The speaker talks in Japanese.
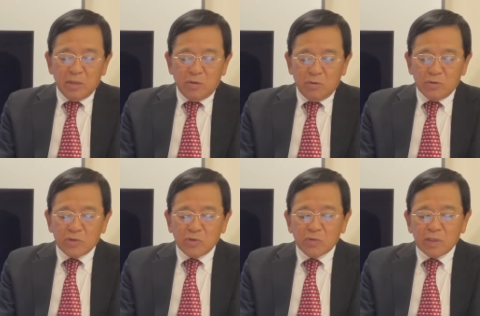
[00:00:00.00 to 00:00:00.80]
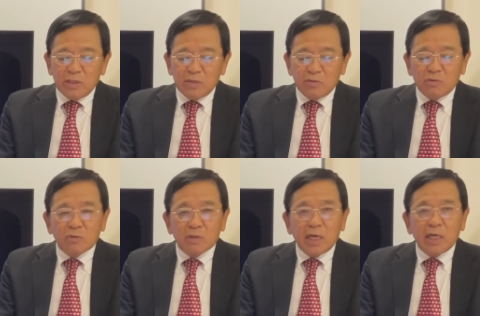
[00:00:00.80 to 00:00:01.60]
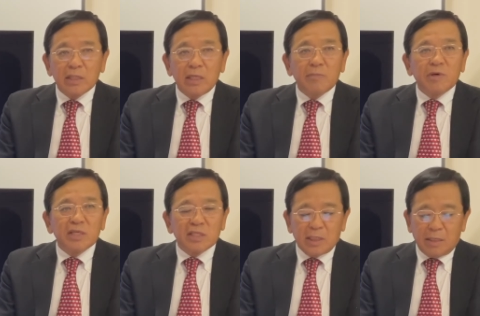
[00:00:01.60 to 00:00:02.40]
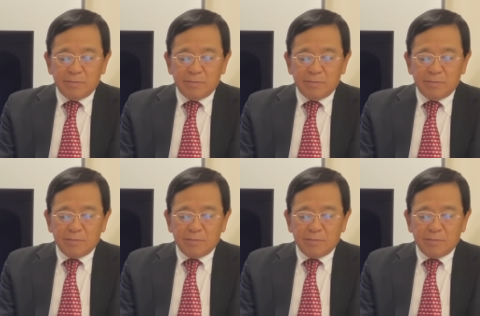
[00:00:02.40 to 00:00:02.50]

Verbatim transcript: を紹介することがテーマでした